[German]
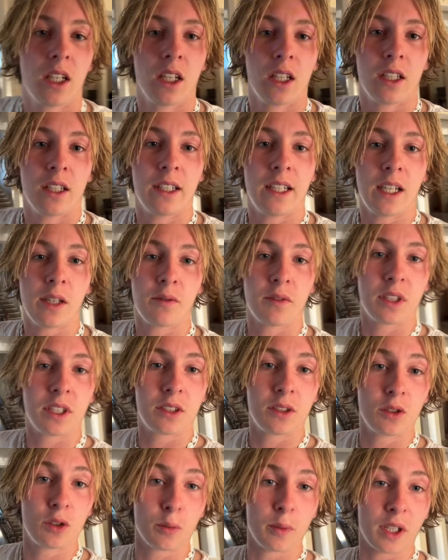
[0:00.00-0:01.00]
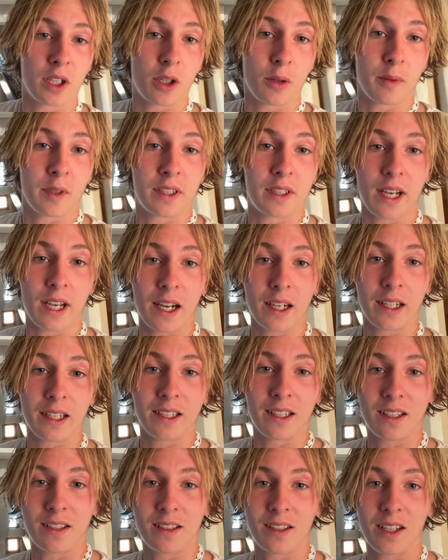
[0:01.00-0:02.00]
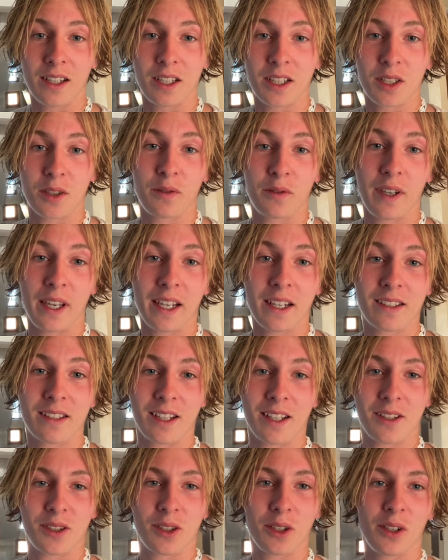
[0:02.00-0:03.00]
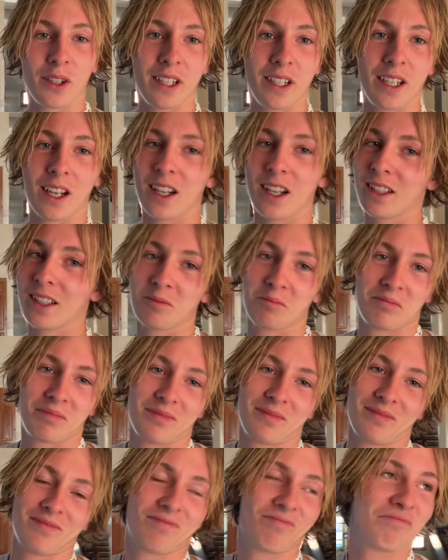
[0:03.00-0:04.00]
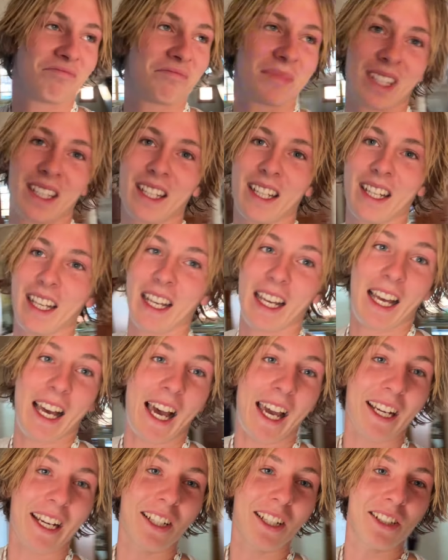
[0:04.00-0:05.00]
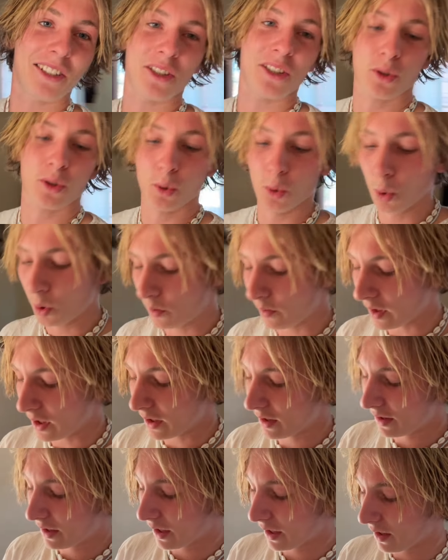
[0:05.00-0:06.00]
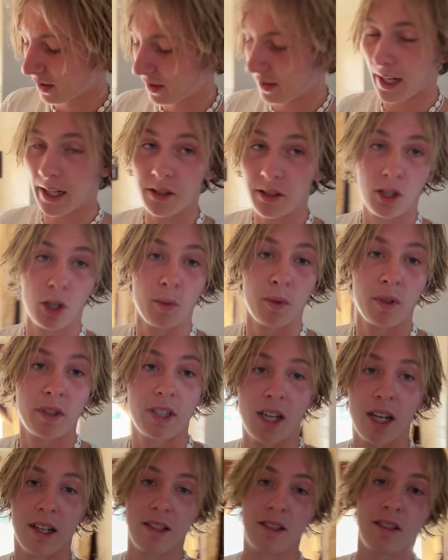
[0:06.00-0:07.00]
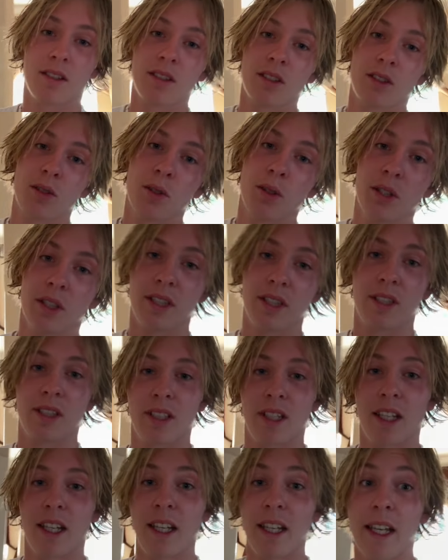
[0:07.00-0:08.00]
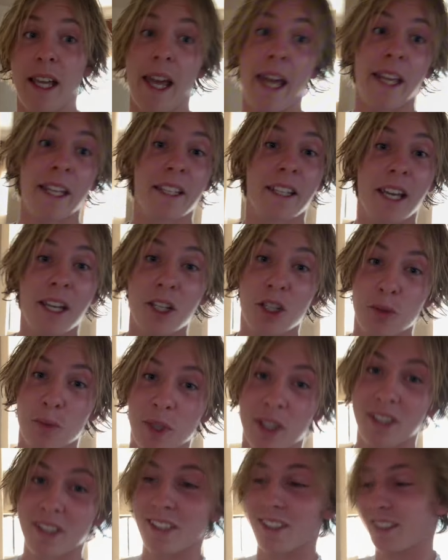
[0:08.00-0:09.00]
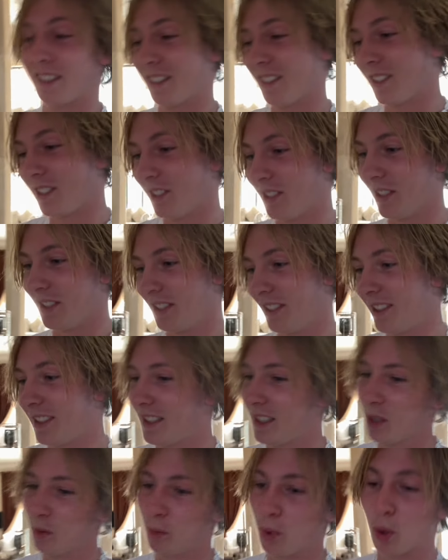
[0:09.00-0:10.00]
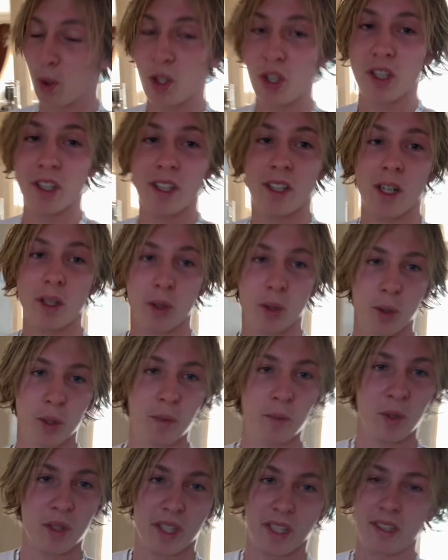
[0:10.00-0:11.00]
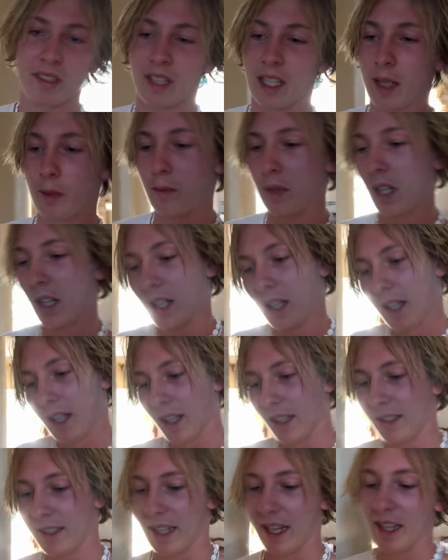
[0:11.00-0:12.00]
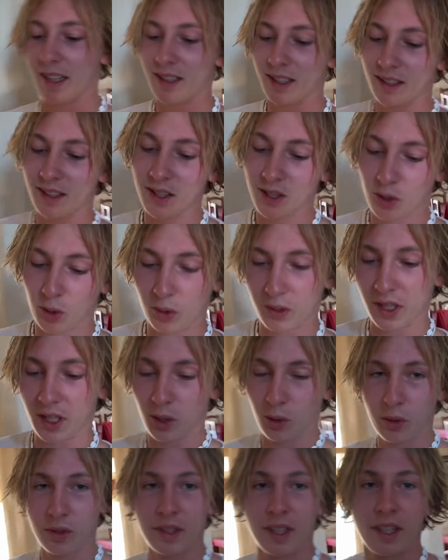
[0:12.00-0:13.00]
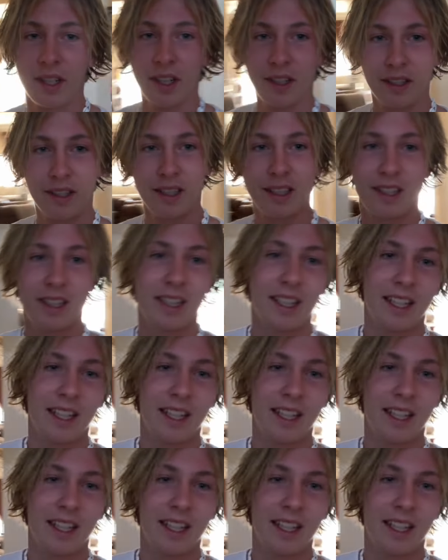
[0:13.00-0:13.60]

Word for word: nerven dich die dummen Kommentare, dass alles fake sein soll. Ja, eigentlich ist es gut, weil das Ding ist, Hate-Kommentare sind natürlich Engagement und pushen den Algorithmus extrem. Die Hater diskutieren untereinander,